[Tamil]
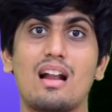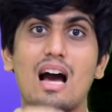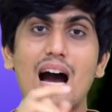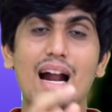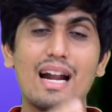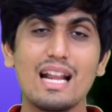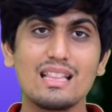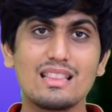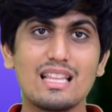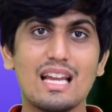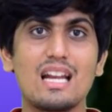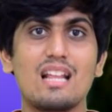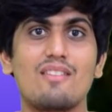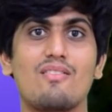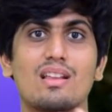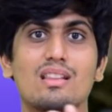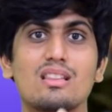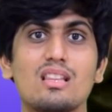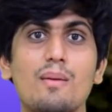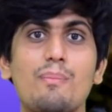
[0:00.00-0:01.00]
ராணி தேனி
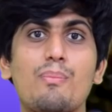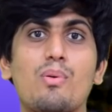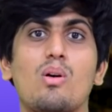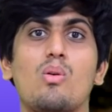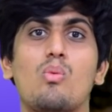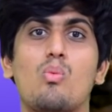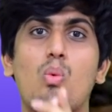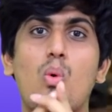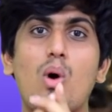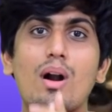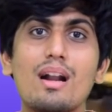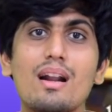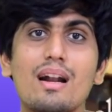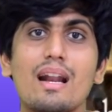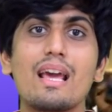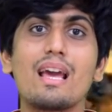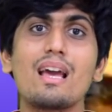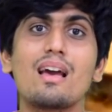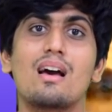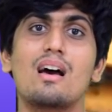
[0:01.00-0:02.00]
வந்தப்புறம்
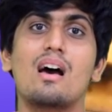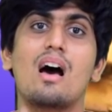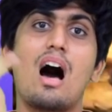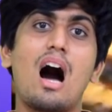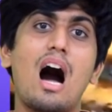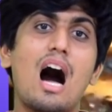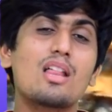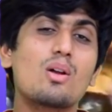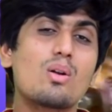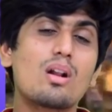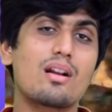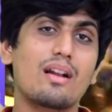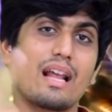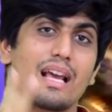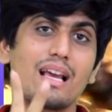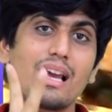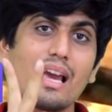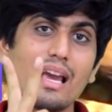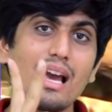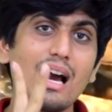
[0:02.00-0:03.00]
உடனே அதோட
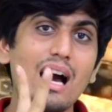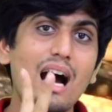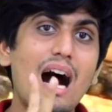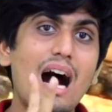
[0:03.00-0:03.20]
ரெக்கையை